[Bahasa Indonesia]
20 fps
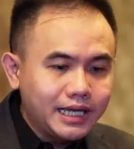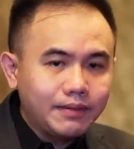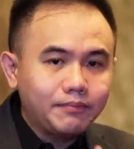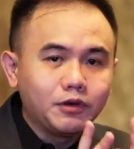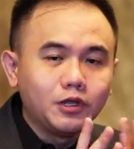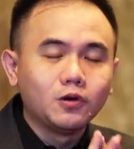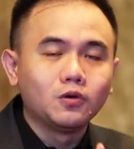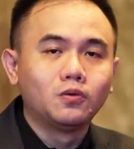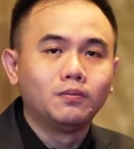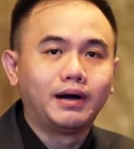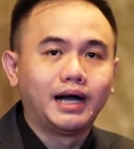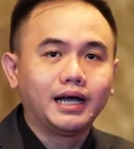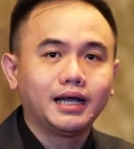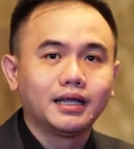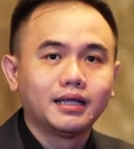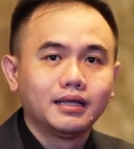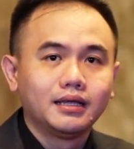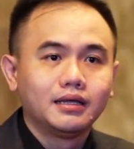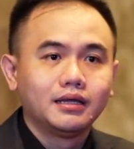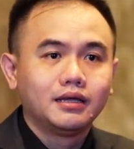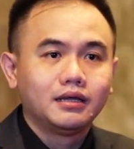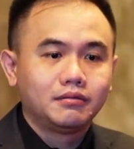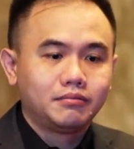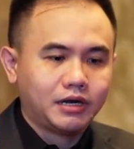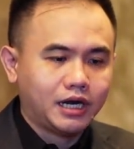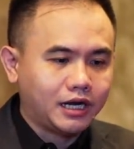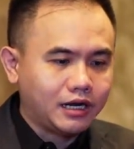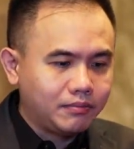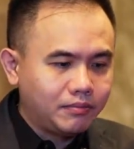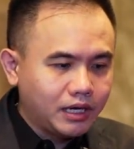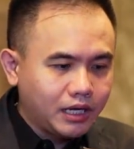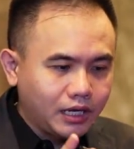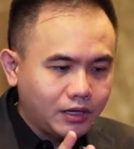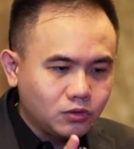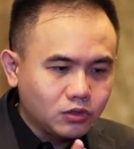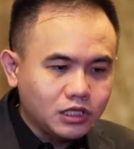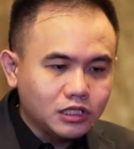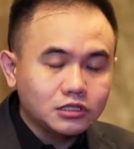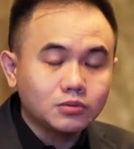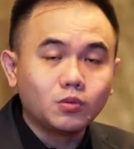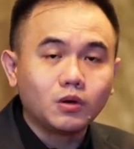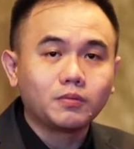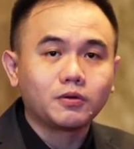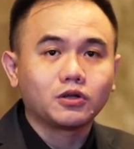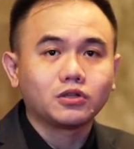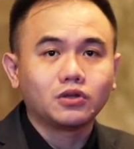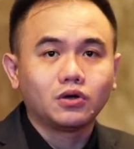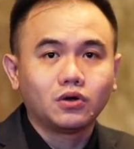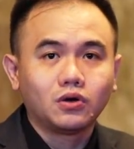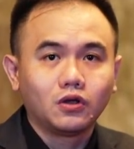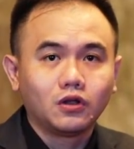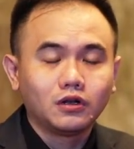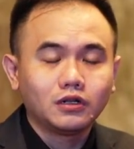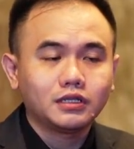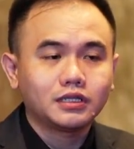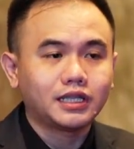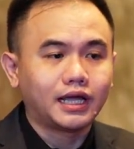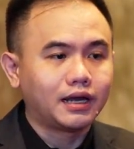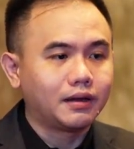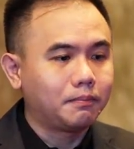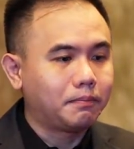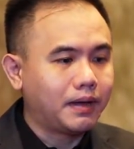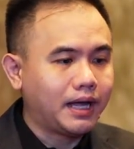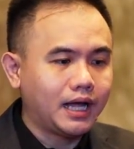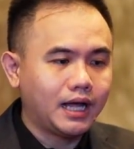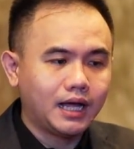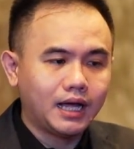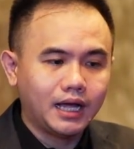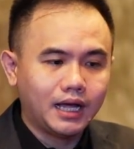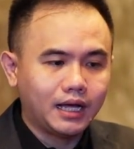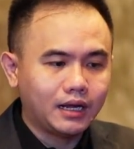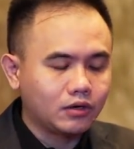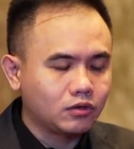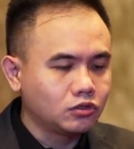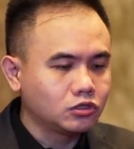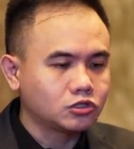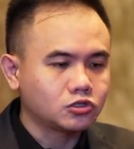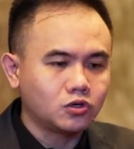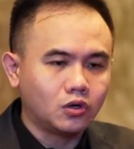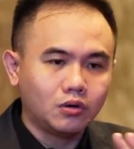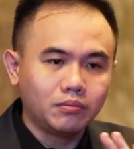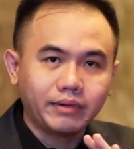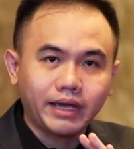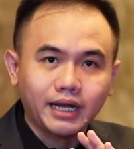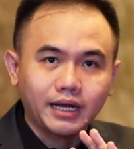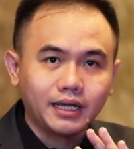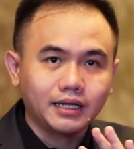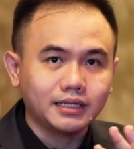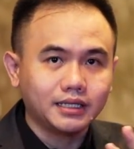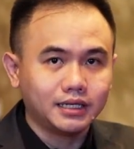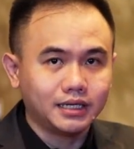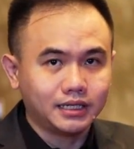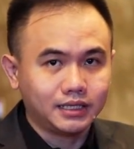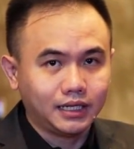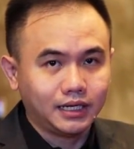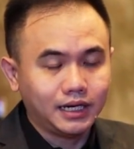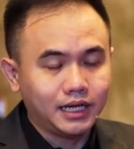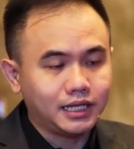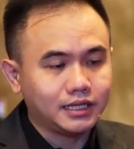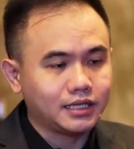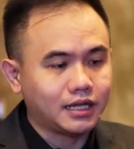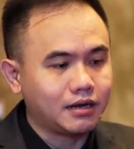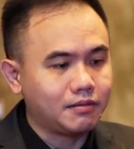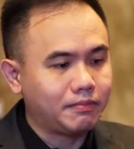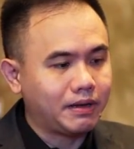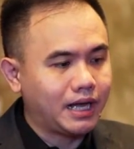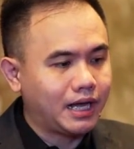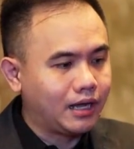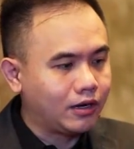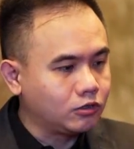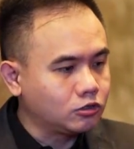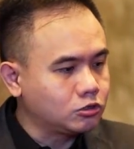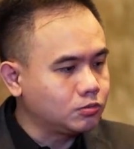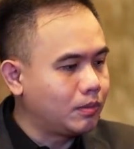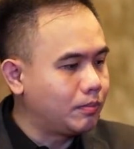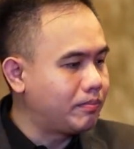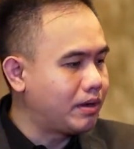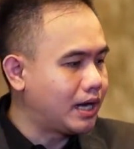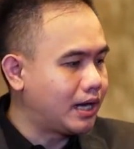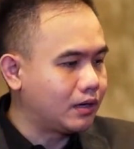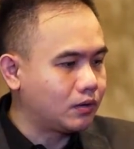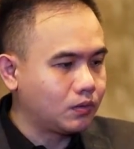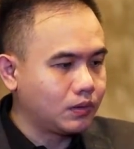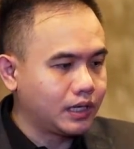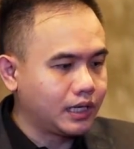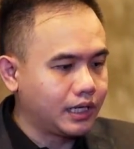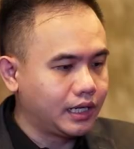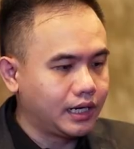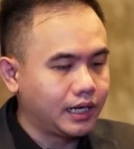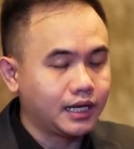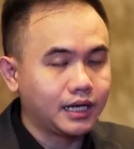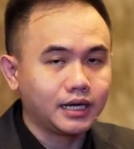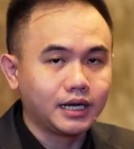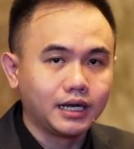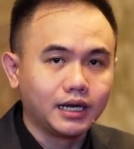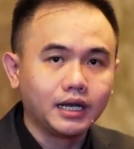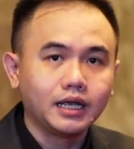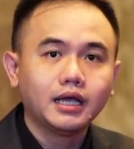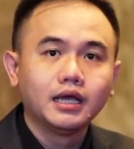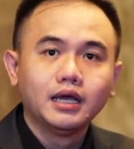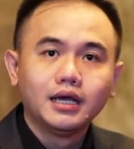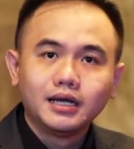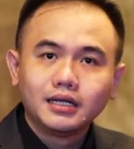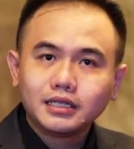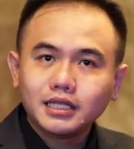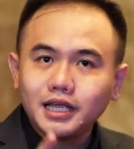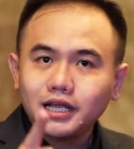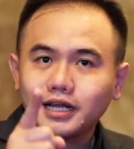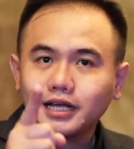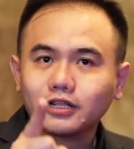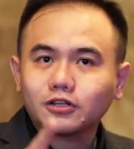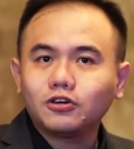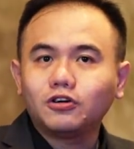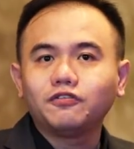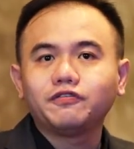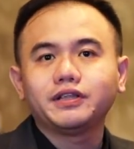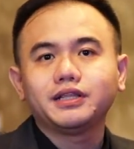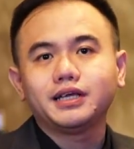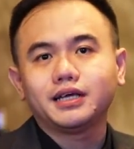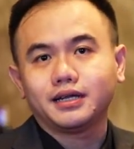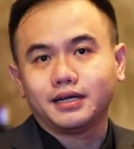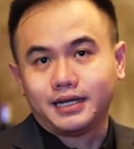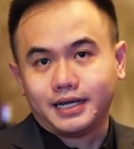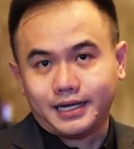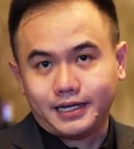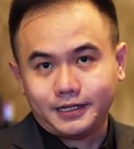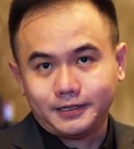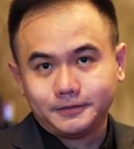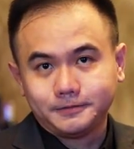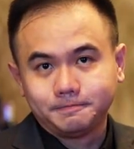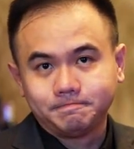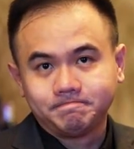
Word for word: diam di rumah, mereka mengikuti semua protokol tanpa harus komen yang tidak-tidak, tanpa harus mempengaruhi kiri kanannya, tingkat COVID-nya rendah.